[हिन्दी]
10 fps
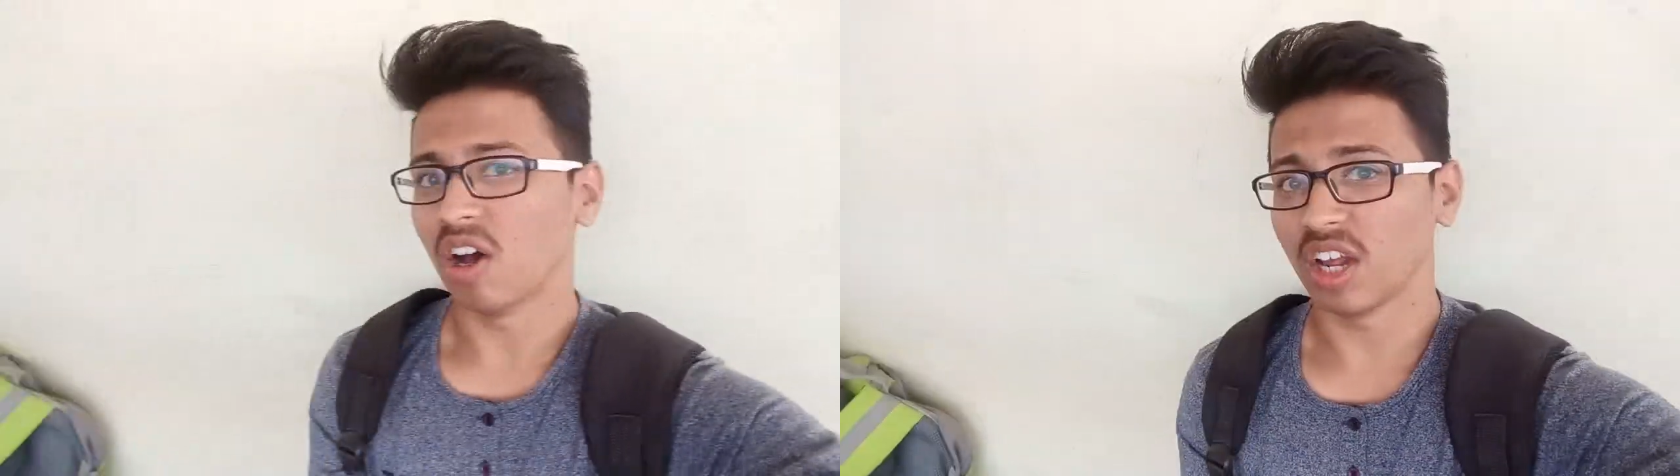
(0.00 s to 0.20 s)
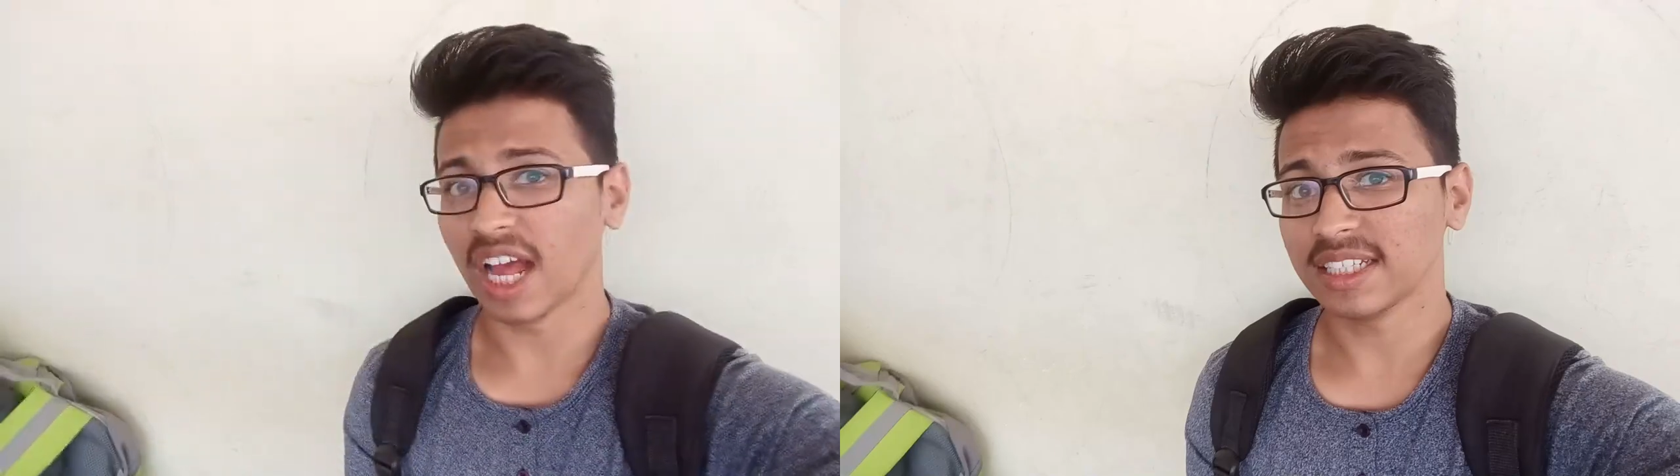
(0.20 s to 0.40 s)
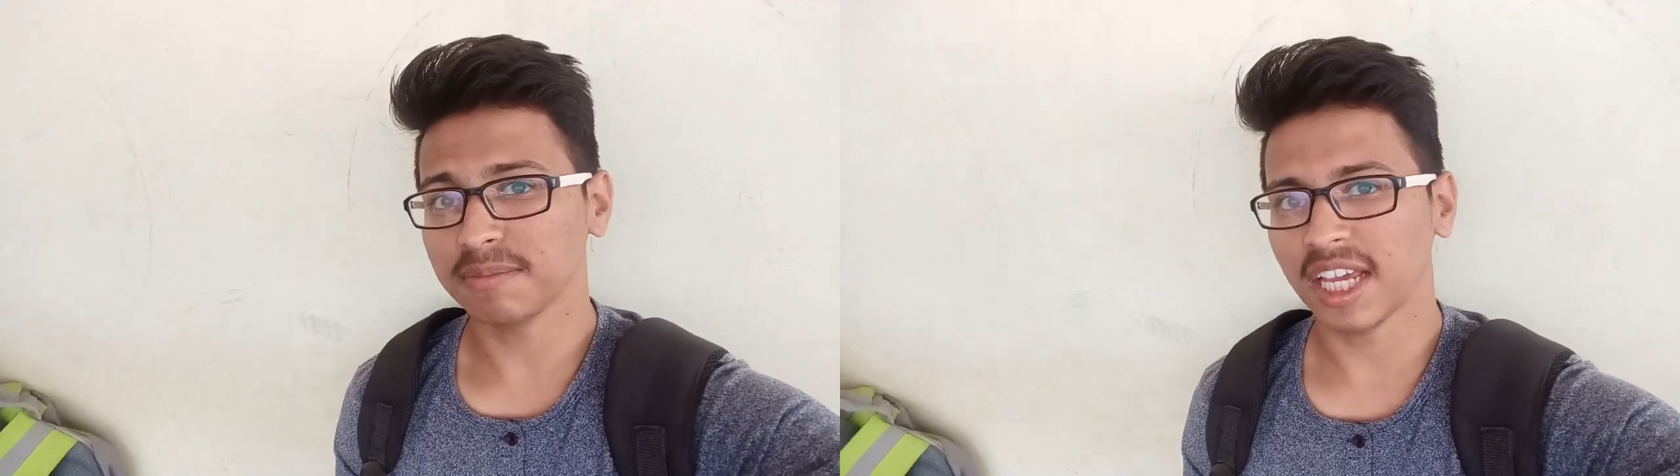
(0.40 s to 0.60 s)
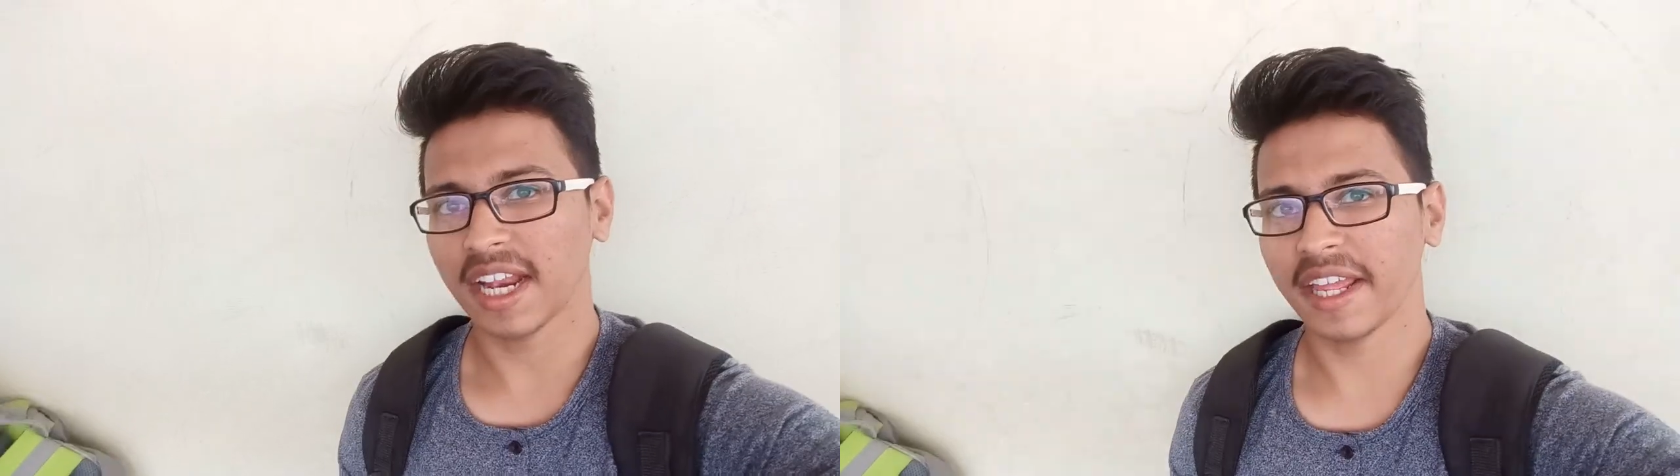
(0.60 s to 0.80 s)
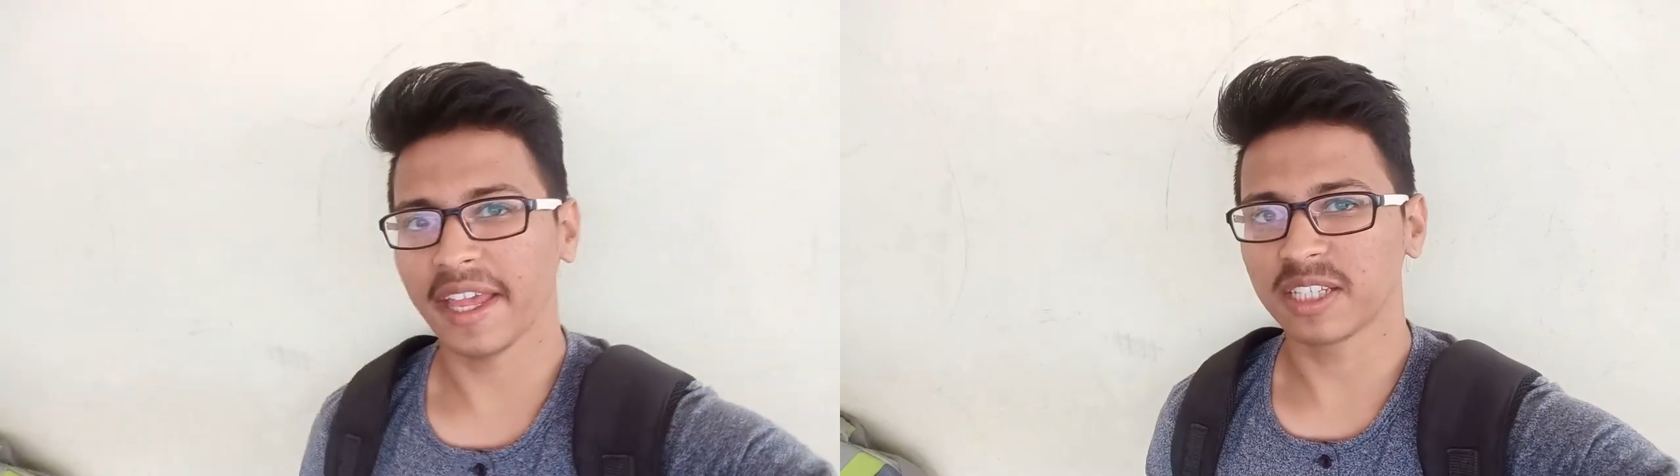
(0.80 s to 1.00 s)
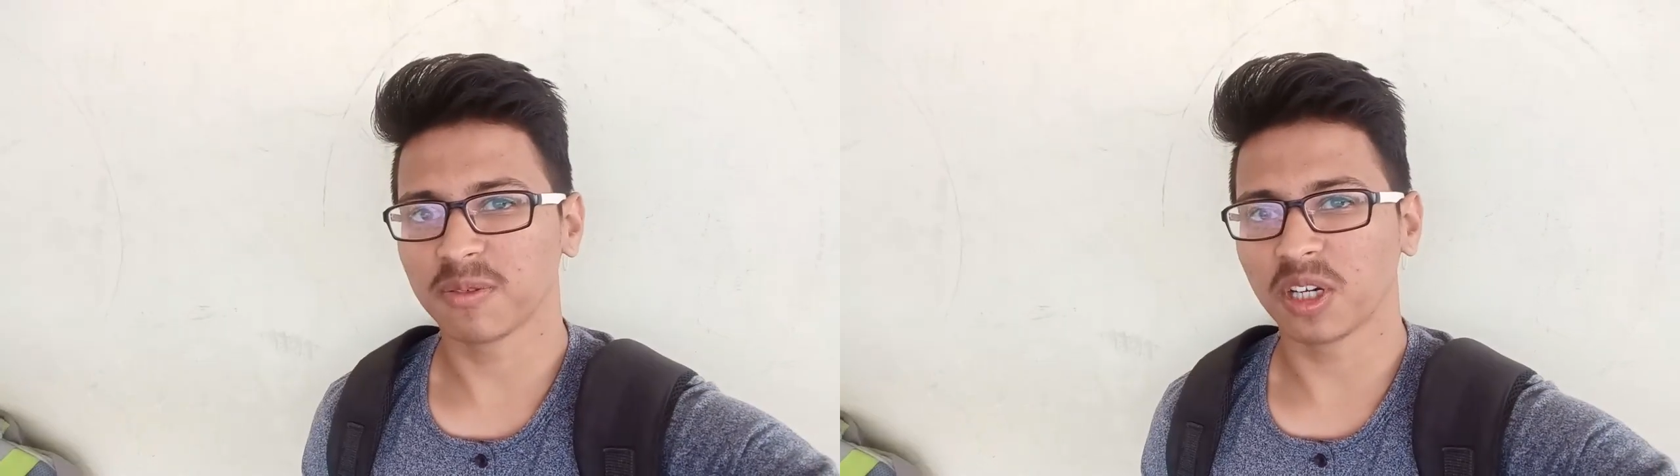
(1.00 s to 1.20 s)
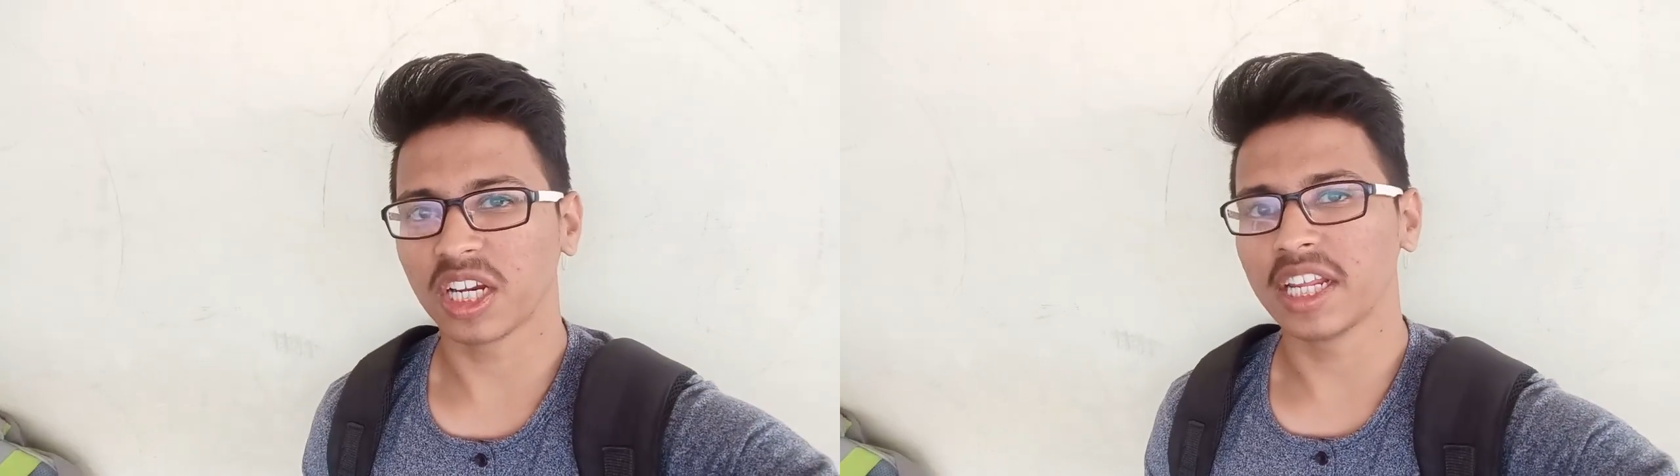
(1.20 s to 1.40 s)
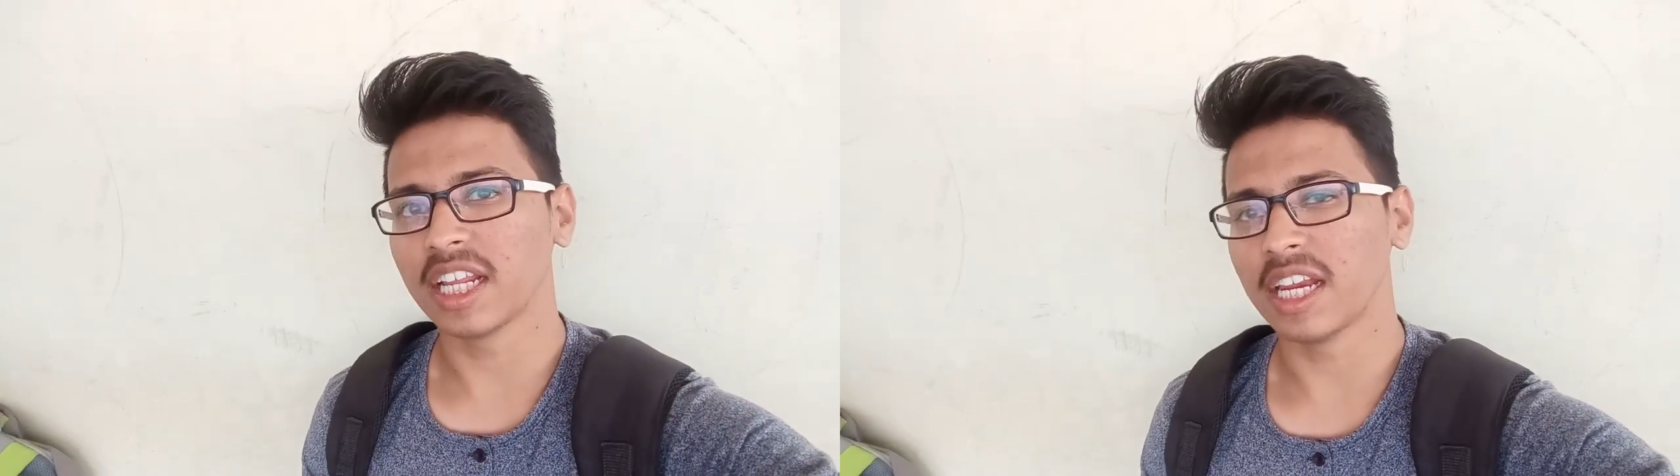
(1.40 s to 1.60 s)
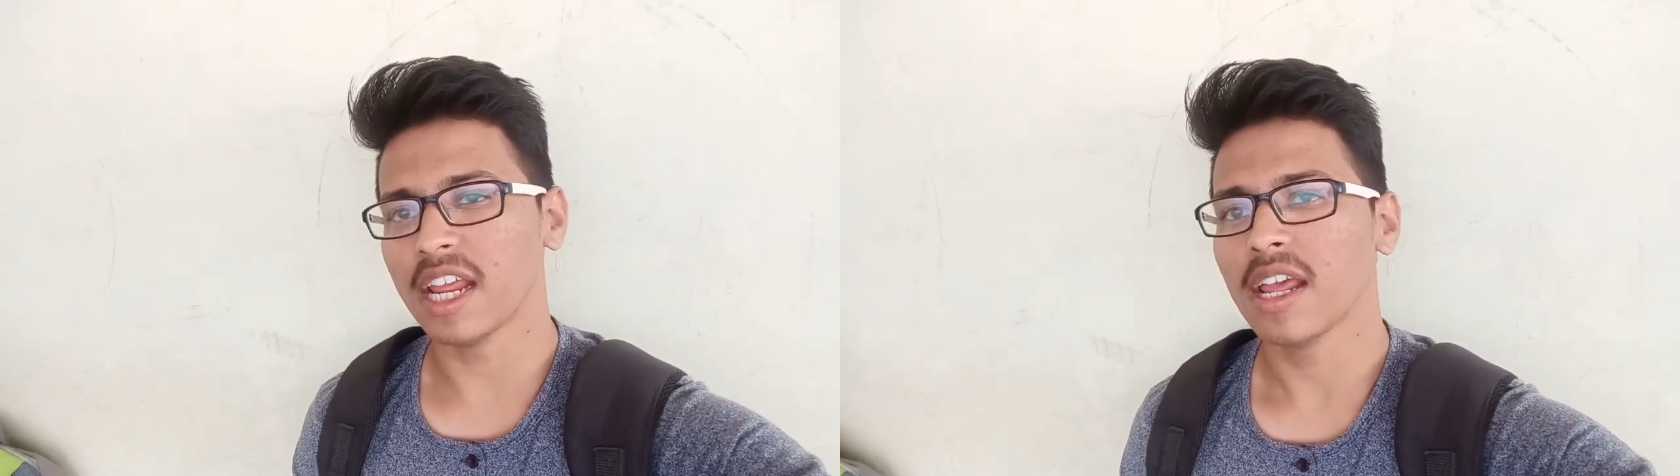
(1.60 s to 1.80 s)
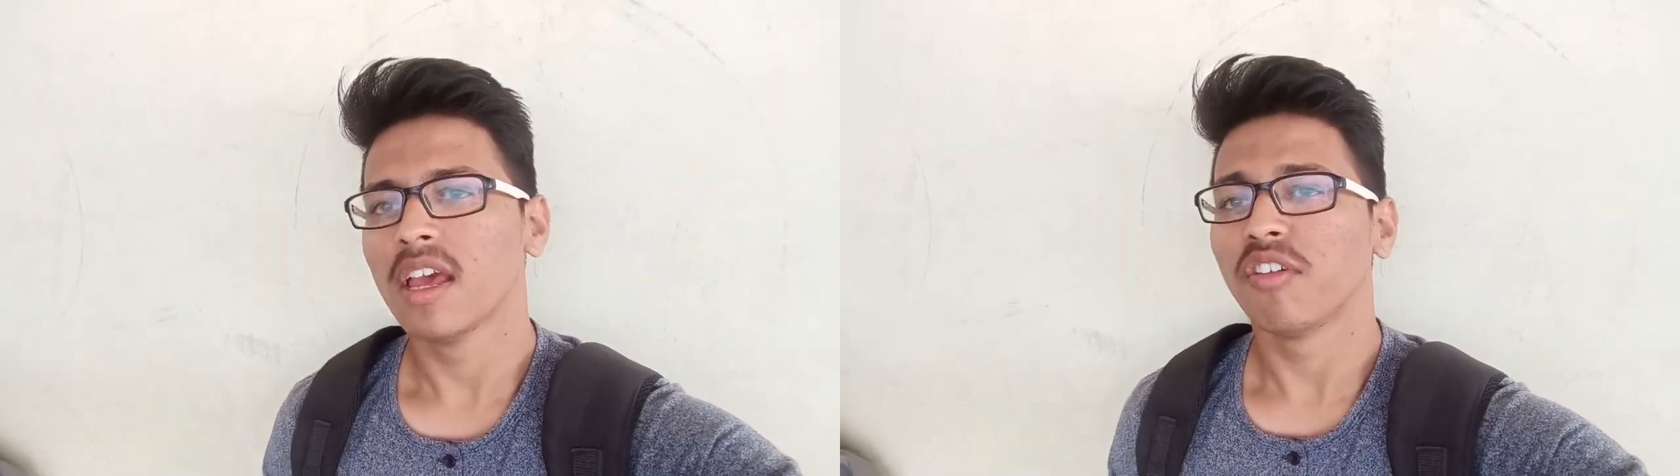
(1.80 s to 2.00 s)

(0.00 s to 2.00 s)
और आज हम जा रहे हैं एक्सप्लोर करने के लिए